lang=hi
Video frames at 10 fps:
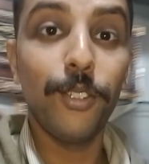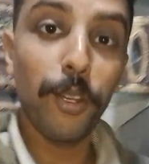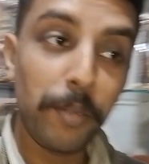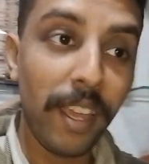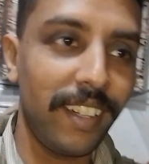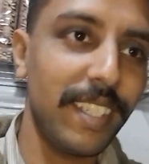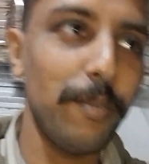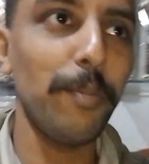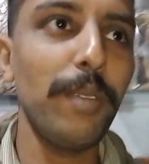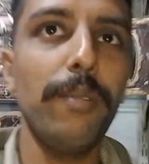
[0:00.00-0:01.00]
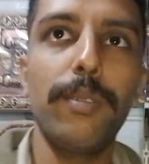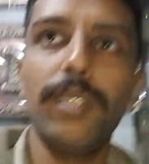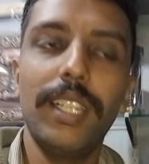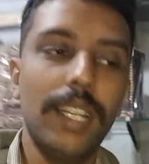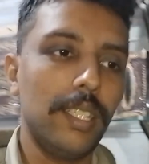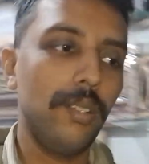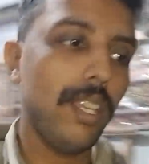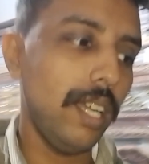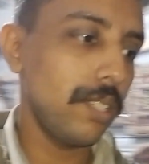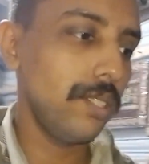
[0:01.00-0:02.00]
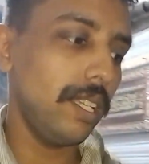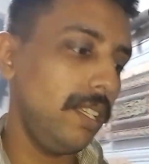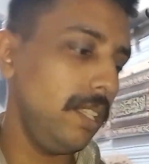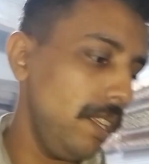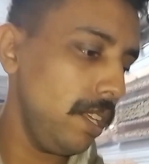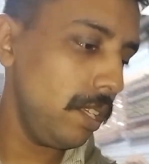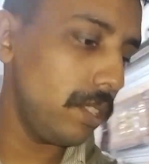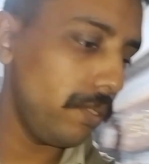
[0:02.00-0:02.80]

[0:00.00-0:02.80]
और भी आर्डर्स हैं वो भी आपको दिखाता हूँ कि आज जो है ना जो